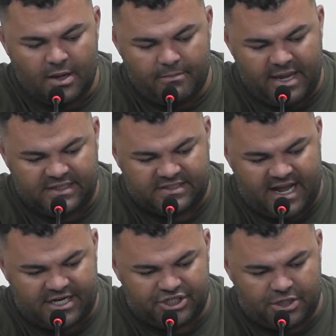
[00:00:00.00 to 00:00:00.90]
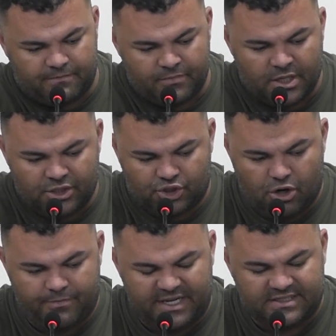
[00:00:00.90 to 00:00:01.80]
Mensagem.
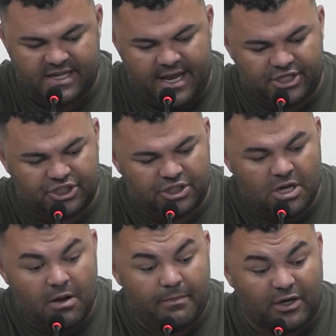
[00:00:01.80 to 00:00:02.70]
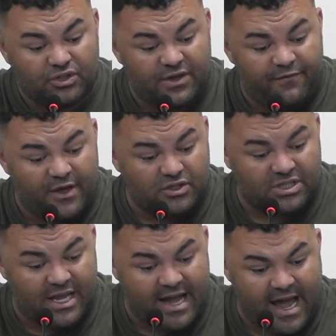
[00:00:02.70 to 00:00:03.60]
Senhor presidente, para os efeitos
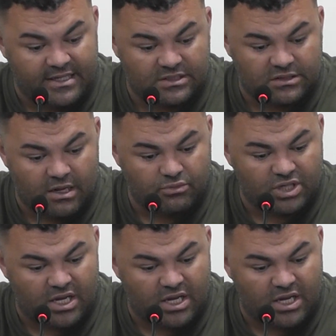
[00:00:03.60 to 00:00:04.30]
legais, estamos